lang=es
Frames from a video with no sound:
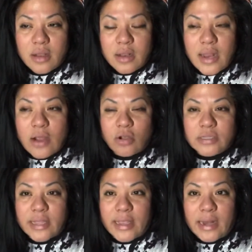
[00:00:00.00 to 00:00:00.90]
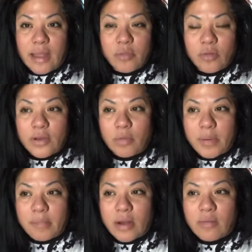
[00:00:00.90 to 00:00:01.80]
la cosa de que el camión vino
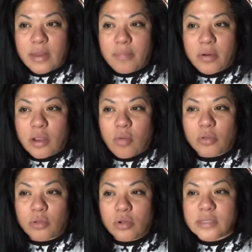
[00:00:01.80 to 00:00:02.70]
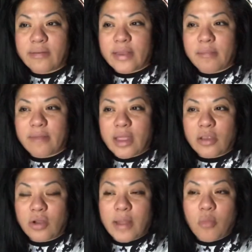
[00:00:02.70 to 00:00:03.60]
primero, ¿verdad? Porque como todos saben, ya me había
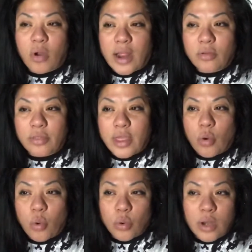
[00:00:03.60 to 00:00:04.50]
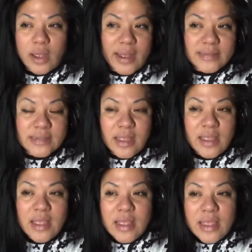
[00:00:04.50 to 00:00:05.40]
yo enamorado de una casa
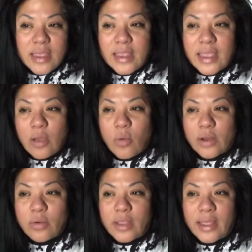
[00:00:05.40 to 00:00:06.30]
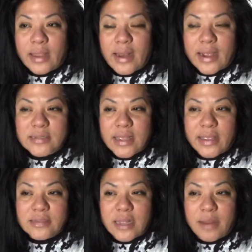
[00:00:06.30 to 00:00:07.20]
y qué bueno que la casa
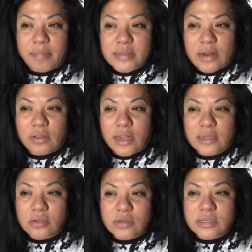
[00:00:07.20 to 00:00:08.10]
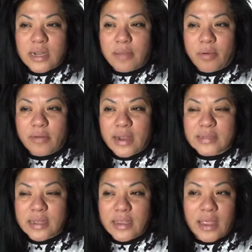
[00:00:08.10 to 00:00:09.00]
esa le pasaron tantas cosas a la pobre
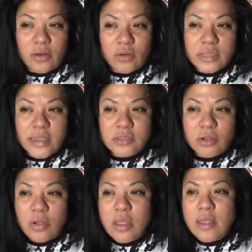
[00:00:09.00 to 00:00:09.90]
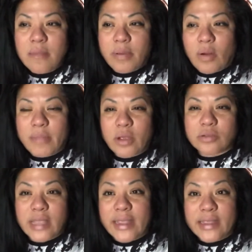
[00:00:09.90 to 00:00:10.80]
casa que no se hizo, pero
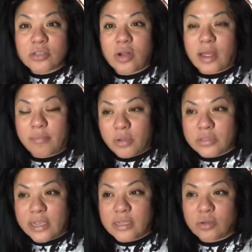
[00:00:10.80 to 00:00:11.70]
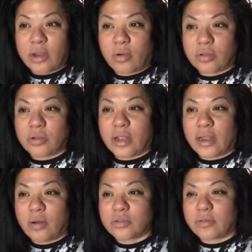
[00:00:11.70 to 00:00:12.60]
amigos, se hizo el camión, se hizo el negocio, que el
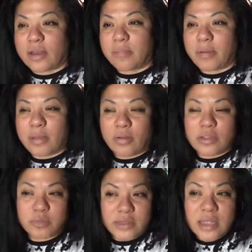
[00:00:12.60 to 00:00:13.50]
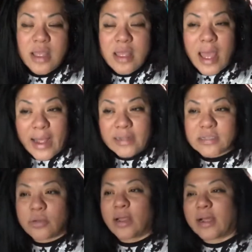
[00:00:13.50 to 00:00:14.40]
negocio viene primero después,
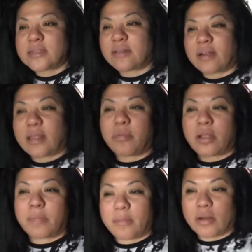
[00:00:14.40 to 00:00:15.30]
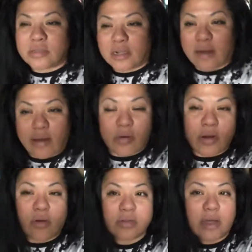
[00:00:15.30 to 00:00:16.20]
antes de una casa, ¿verdad? Porque primero es el trabajo y
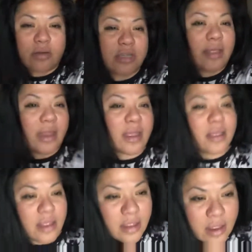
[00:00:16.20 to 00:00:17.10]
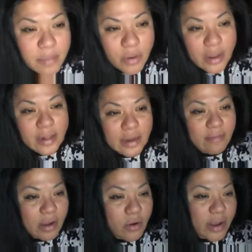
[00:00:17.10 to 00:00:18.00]
luego es la gozadera, porque el
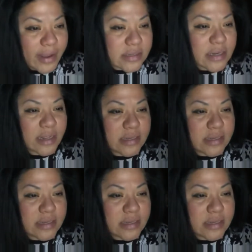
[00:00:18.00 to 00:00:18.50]
trabajo es el que